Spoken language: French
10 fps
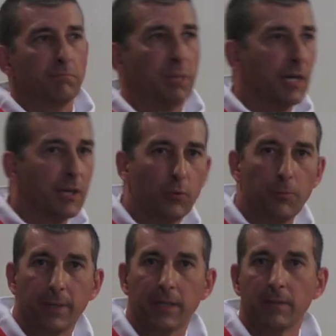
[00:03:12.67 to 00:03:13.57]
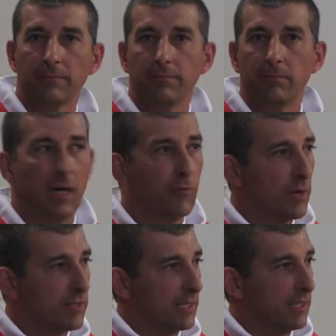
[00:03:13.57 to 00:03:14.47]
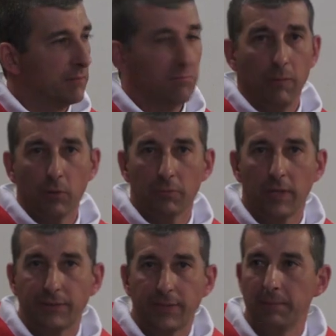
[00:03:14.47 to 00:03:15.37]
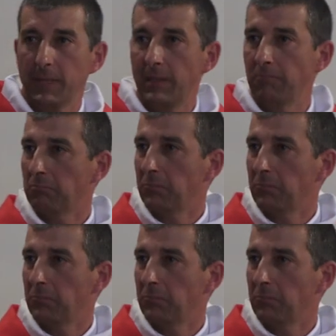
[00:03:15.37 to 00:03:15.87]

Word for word: par un copain, un voisin, un membre de la famille,